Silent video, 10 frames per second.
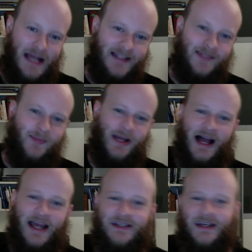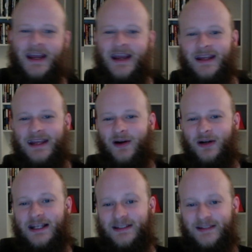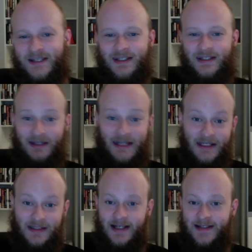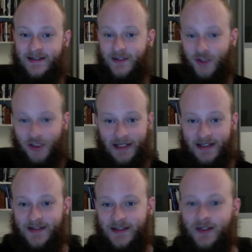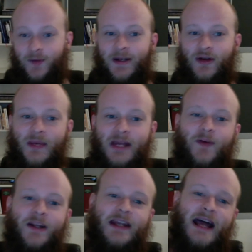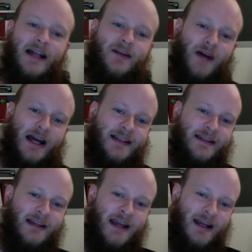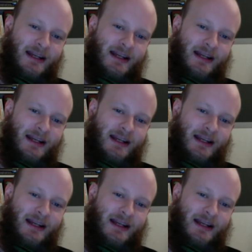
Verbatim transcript: Finanzbereich. Jedoch lässt sich nicht das statistische Phänomen von der Hand weisen,